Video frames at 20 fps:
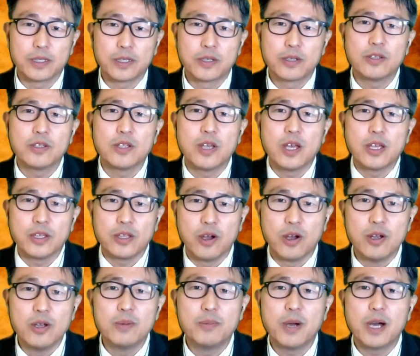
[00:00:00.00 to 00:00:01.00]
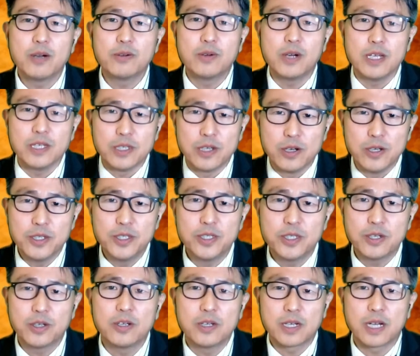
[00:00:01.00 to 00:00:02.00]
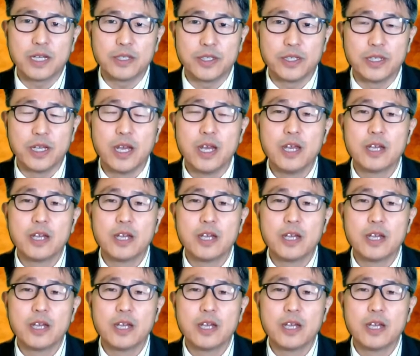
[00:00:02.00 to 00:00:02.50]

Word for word: 그런 열망과 열정을 가진